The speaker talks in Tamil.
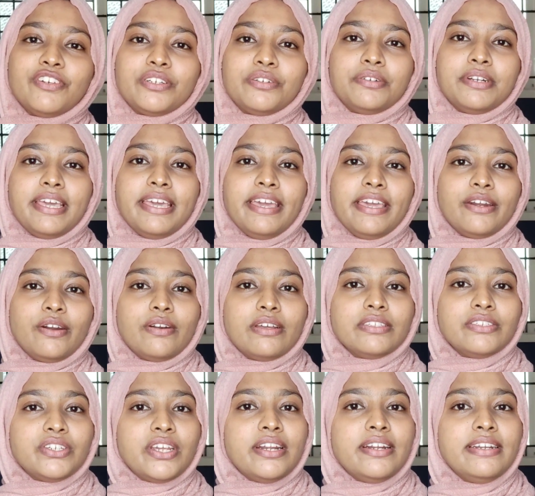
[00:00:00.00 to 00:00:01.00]
ஃபார் டுடே என்னோட
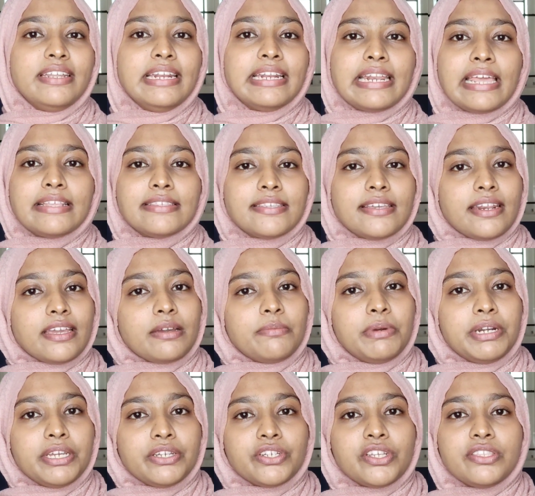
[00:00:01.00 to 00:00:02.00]
ஜென்டில் கேன்சர்
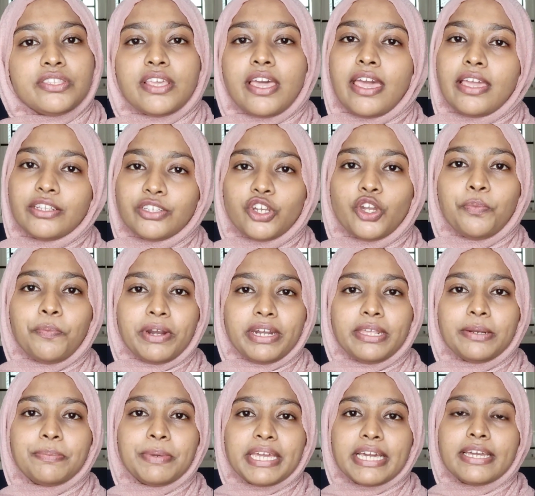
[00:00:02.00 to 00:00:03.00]
ரெக்கமெண்டேஷன்ஸை என்ஜாய்
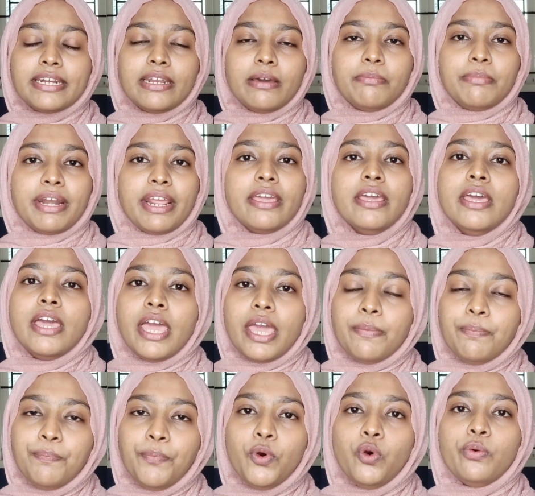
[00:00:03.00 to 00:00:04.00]
பண்ணியிருப்பீங்கன்னு நம்புகிறேன்
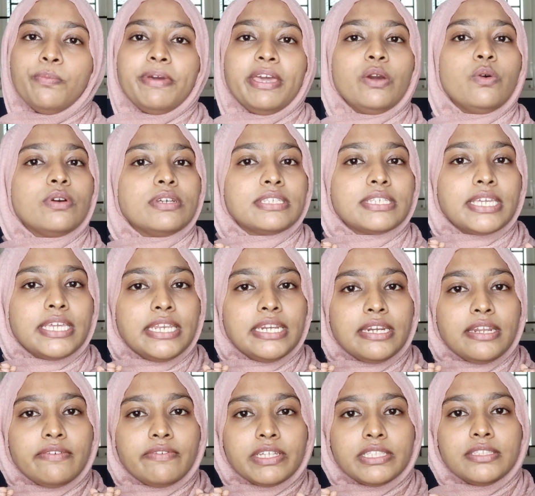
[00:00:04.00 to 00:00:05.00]
எப்போவுமே உங்கள்
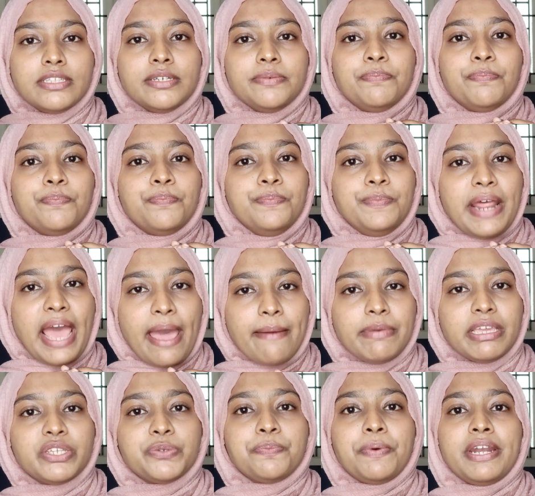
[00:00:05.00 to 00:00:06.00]
ஸ்கின்னை வந்து
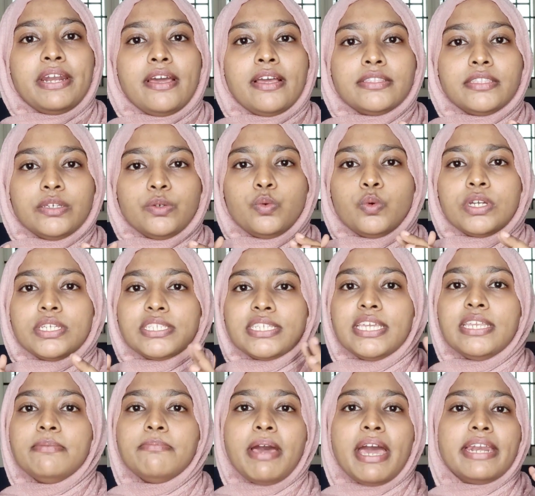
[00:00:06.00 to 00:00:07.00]
டேமேஜ் பண்ணாத உங்கள்
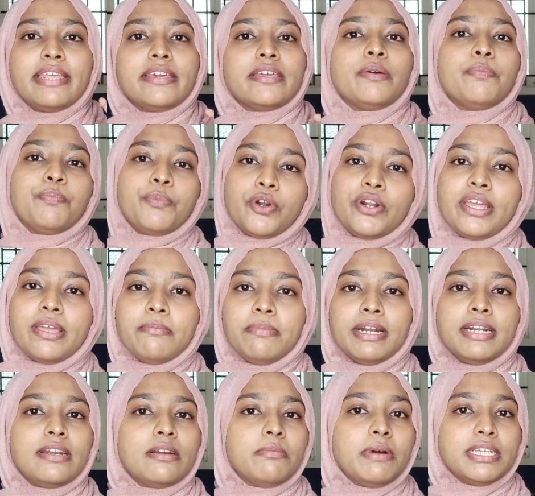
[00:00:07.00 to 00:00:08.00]
ஸ்கின் பேரியரை ப்ரொடெக்ட்
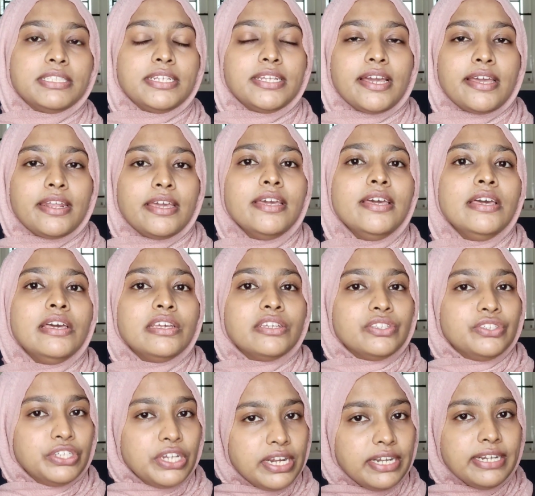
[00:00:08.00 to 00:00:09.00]
பண்ணுற மாதிரியான
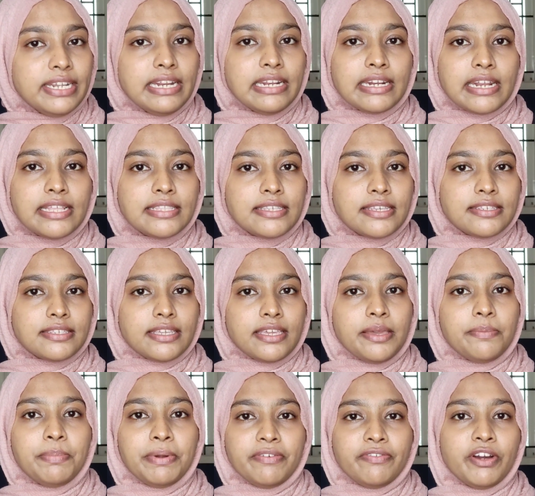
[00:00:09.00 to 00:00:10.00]
ஜென்டில்
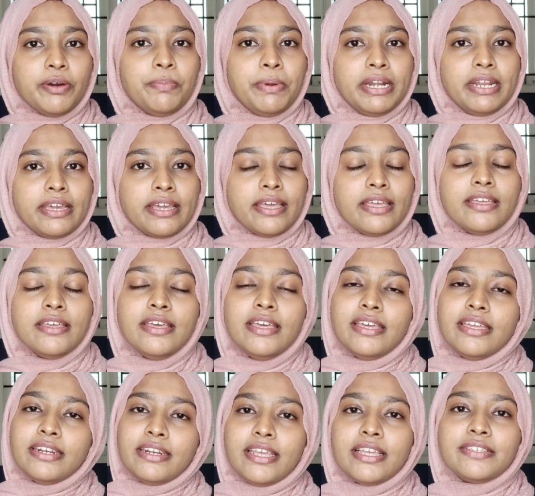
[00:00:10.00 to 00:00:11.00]
கிளென்சர்ஸையே ப்ரிஃபர் பண்ணுங்கள்
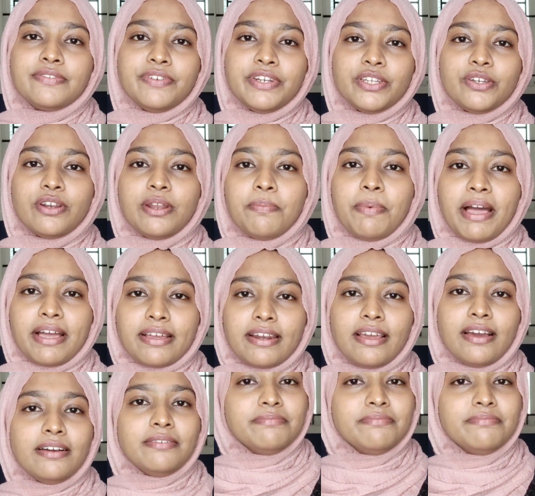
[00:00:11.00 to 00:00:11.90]
நெக்ஸ்ட் வீடியோவில் பார்க்கலாம்